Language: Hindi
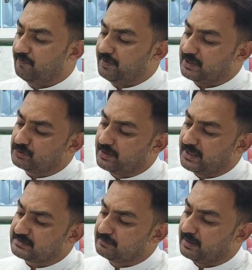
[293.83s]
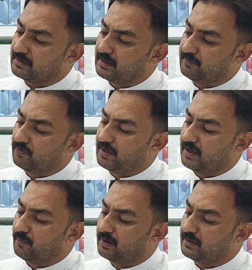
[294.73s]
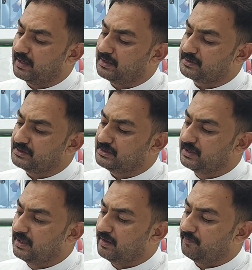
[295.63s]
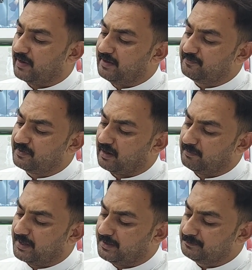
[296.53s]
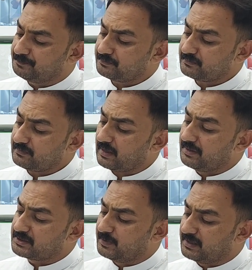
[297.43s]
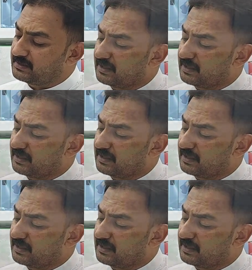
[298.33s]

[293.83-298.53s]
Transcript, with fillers: वेट जो है इस मोबाइल का वो है वन ग्राम है डिस्प्ले की